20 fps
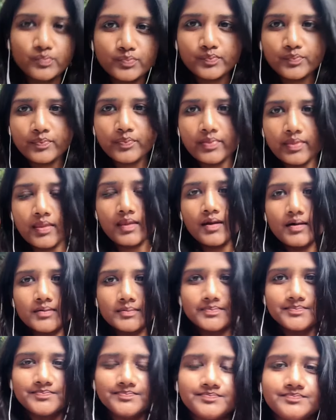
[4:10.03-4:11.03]
లేట్ అయింది
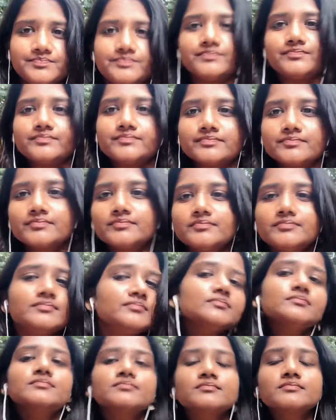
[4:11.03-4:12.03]
అనమాట సో
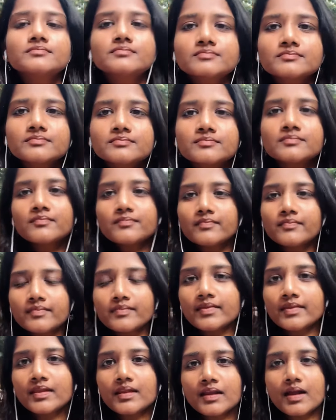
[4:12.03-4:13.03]
ఇంకా నేను
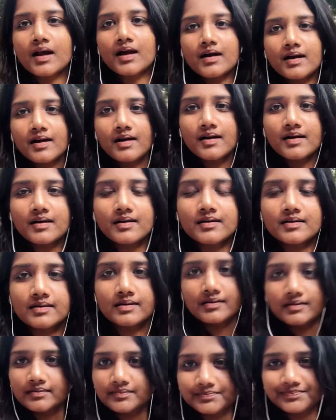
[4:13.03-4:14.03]
స్టార్ట్ అయినప్పుడు
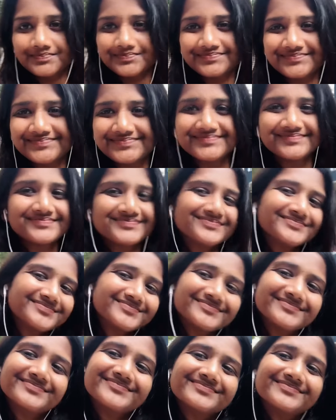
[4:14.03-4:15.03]
ఇట్లా కొంచెం
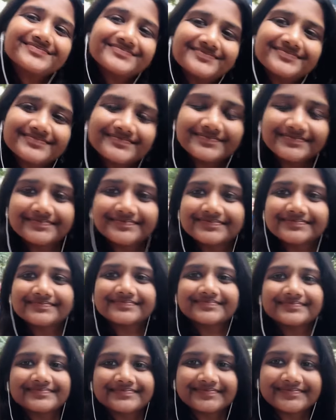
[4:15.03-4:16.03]
క్లౌడీ క్లౌడీ ఉండే
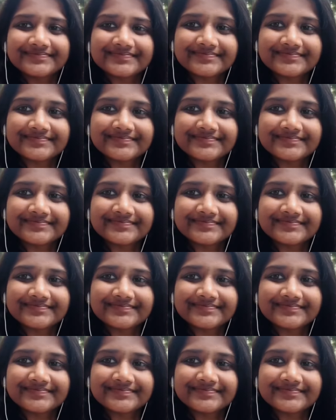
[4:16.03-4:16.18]
సో నేను